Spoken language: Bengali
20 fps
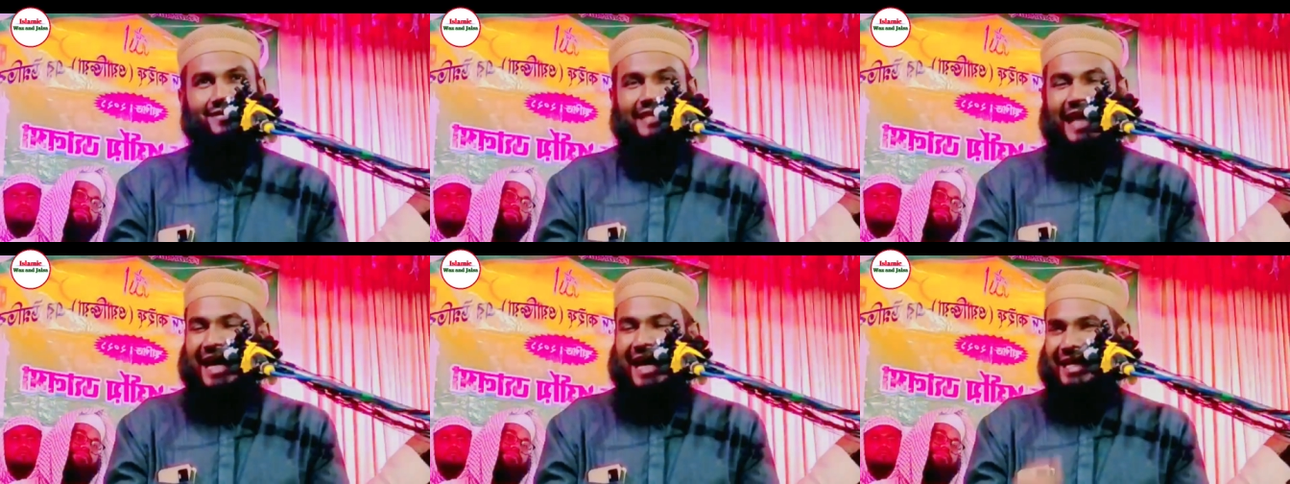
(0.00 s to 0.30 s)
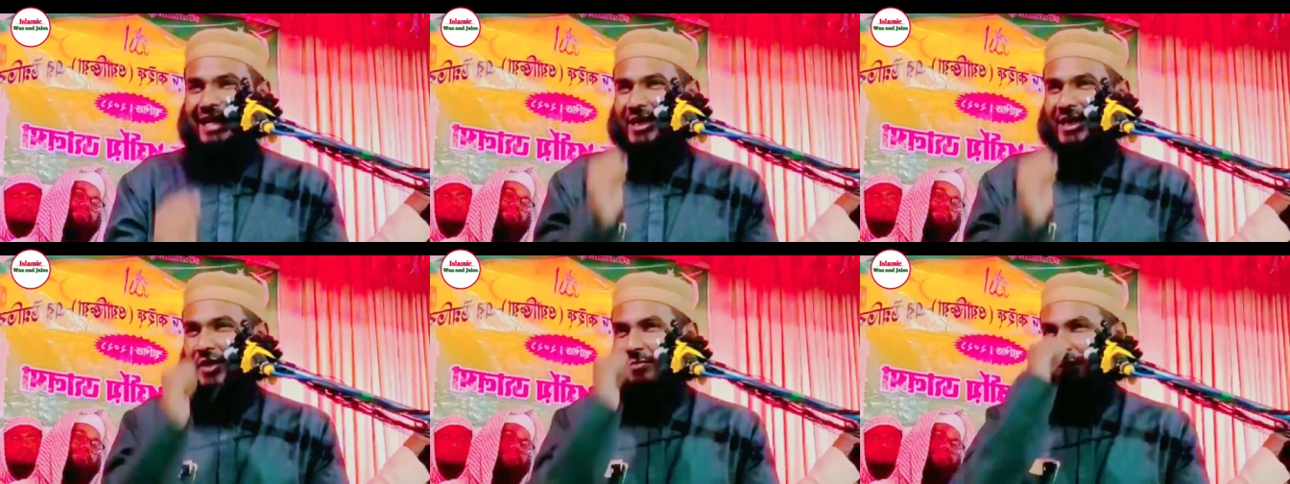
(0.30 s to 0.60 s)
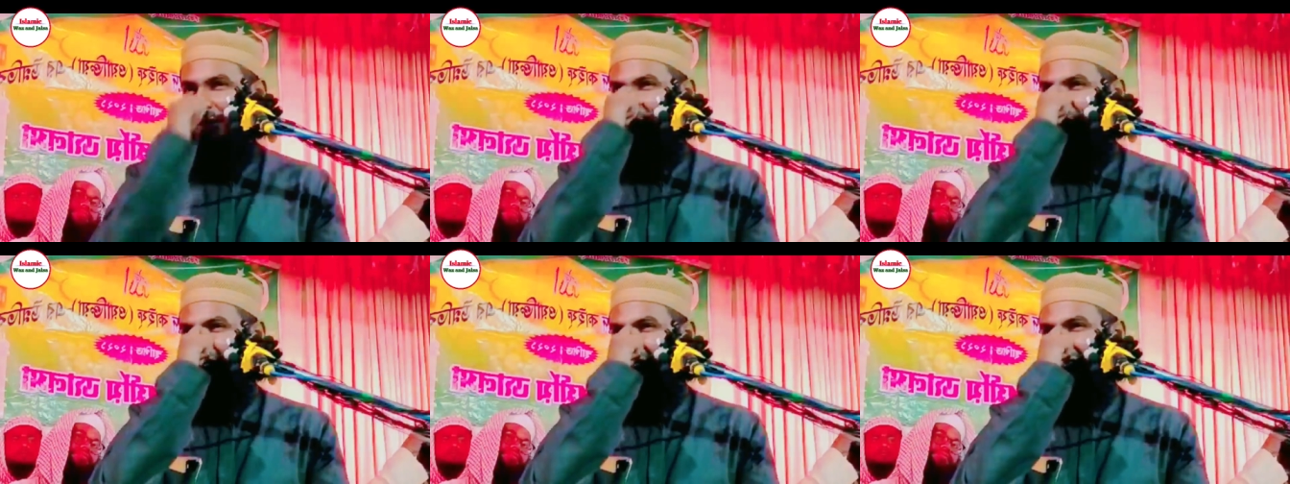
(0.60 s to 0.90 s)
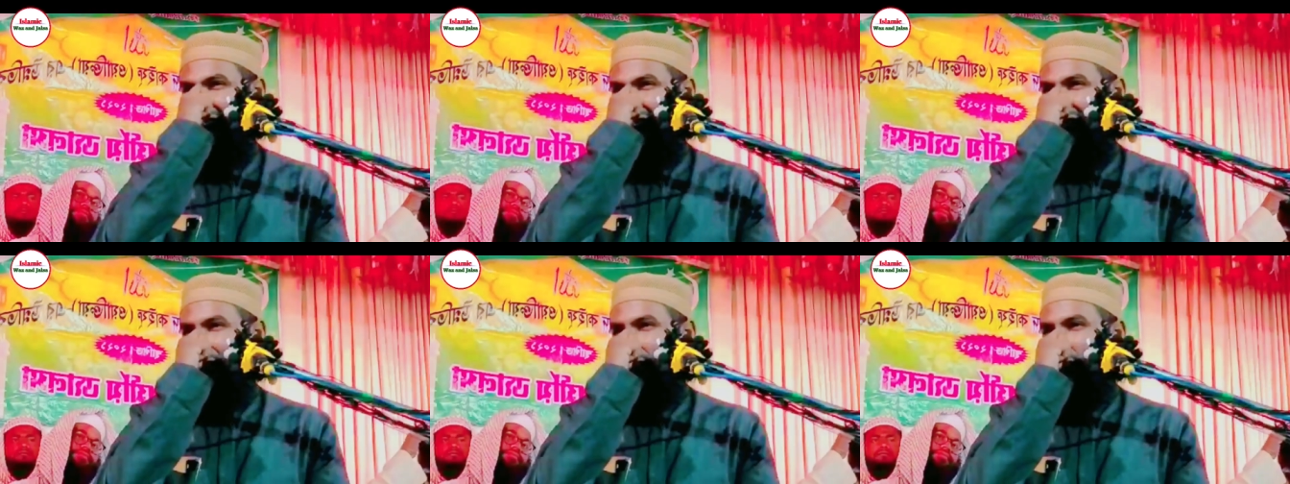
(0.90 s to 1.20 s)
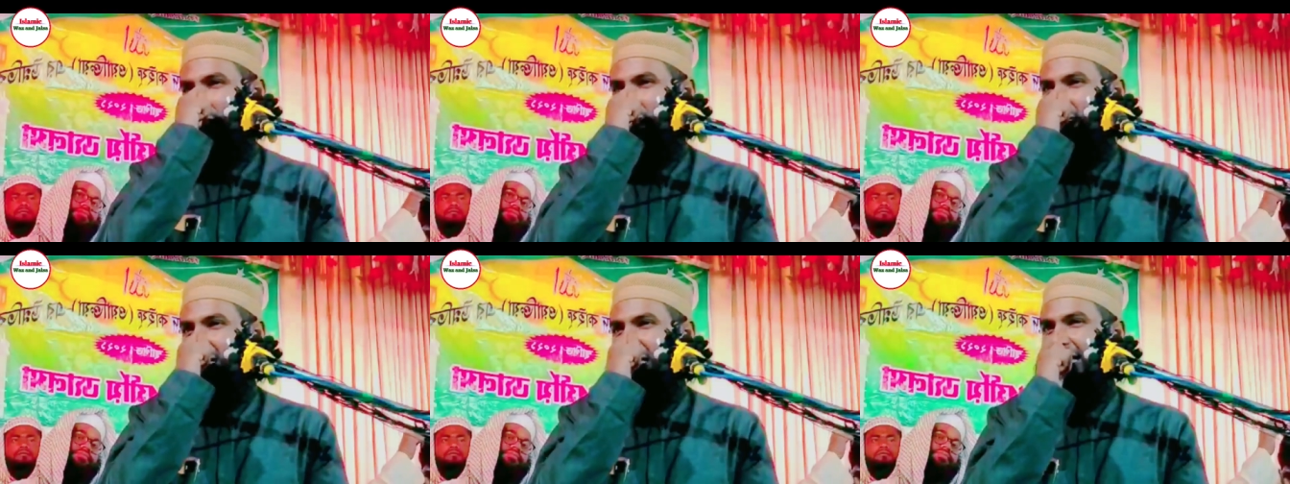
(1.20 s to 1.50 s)
তা আল্লাহ নবী বলছেন
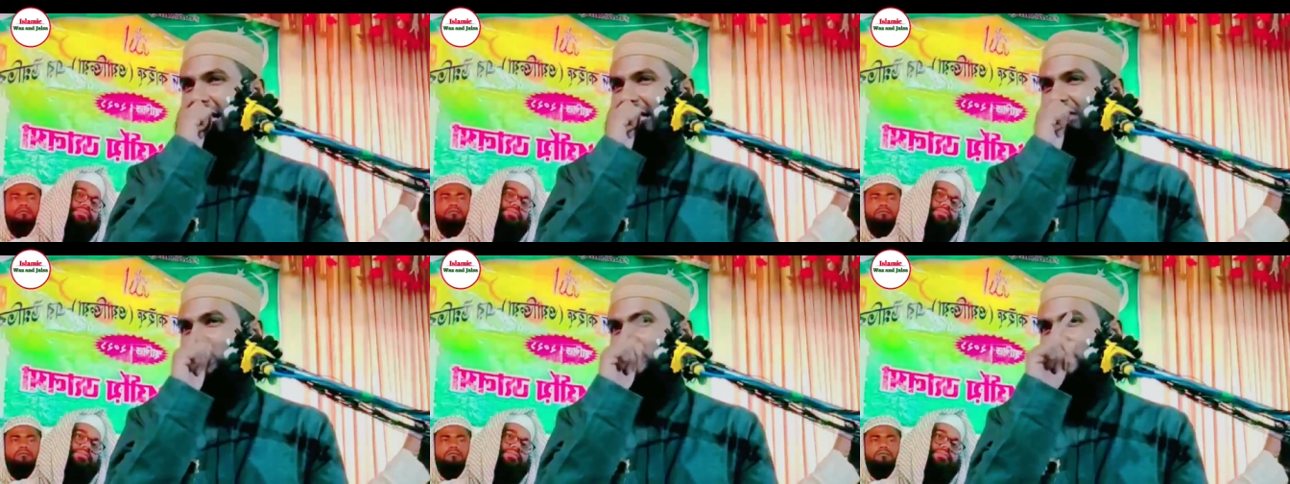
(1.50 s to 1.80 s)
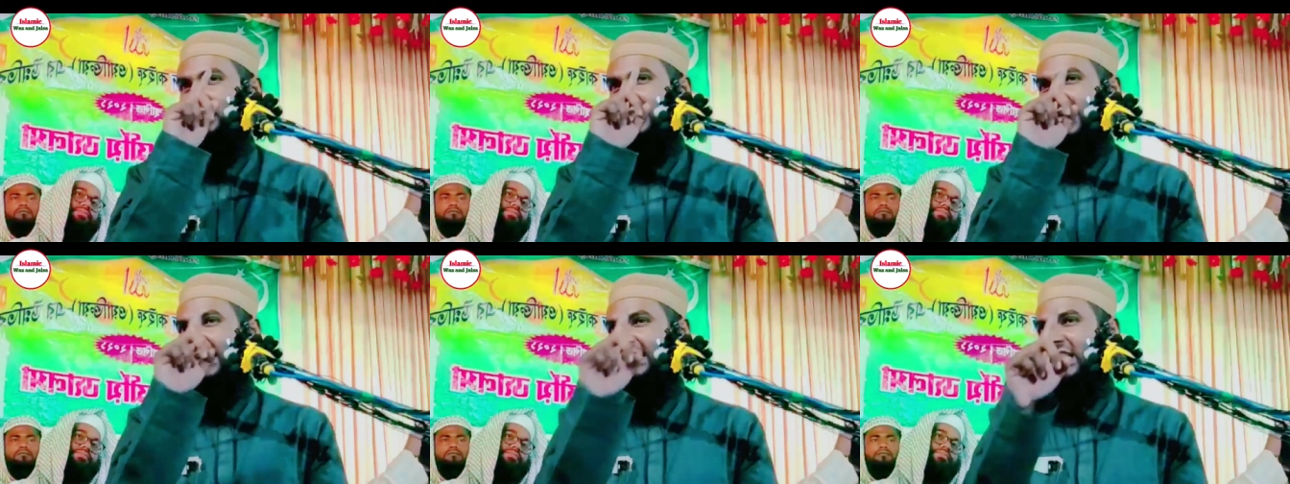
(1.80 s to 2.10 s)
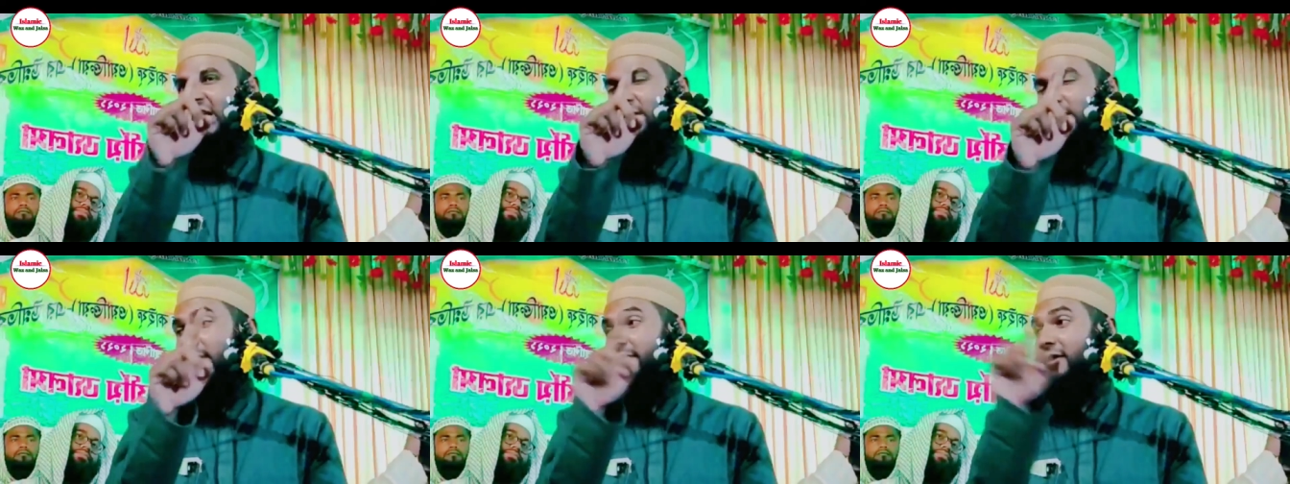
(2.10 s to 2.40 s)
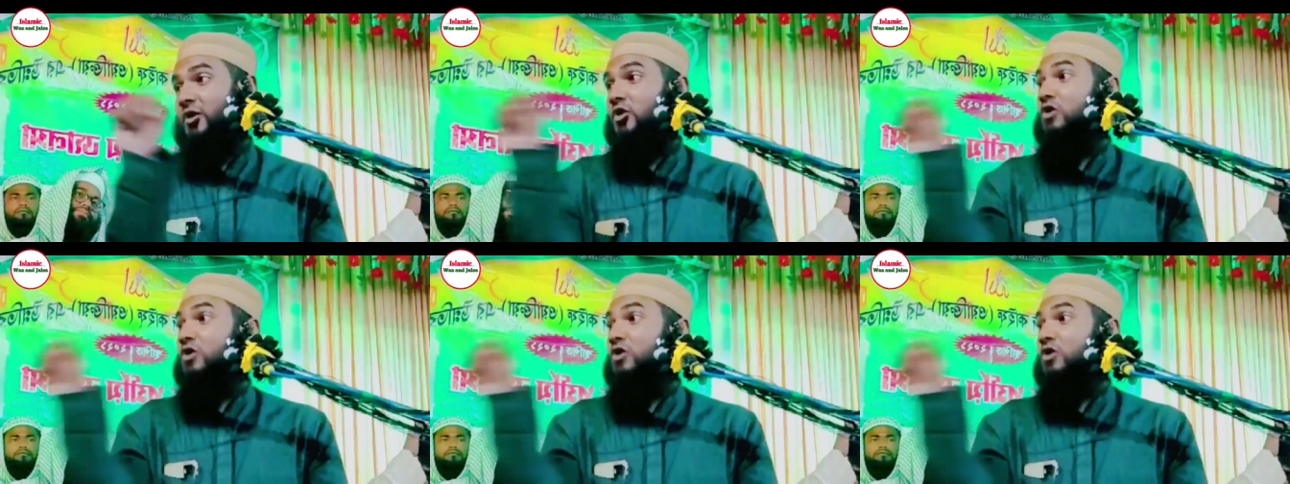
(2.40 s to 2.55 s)
আবু হরেরা তুমি দেখতে পাবে